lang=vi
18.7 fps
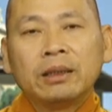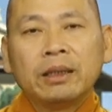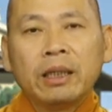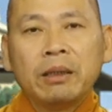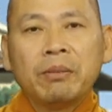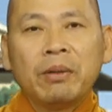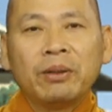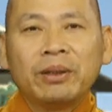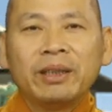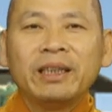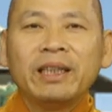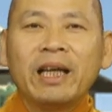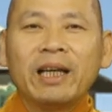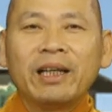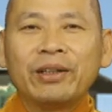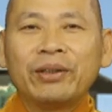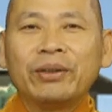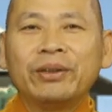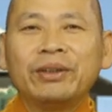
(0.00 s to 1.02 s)
trái bầu nó
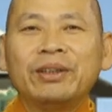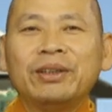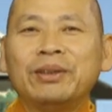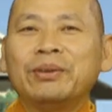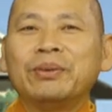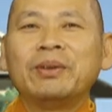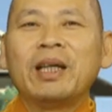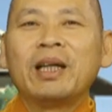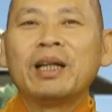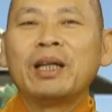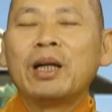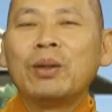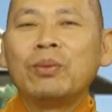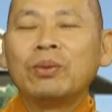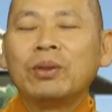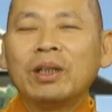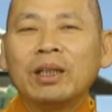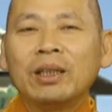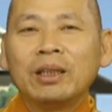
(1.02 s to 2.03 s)
già rồi thì chúng ta
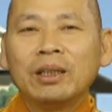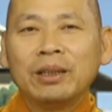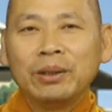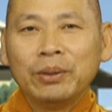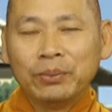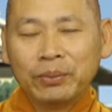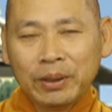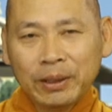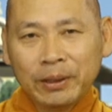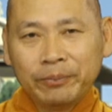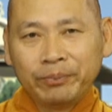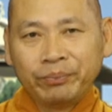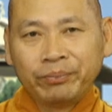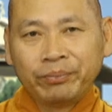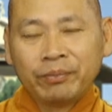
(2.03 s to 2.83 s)
không có thể dùng được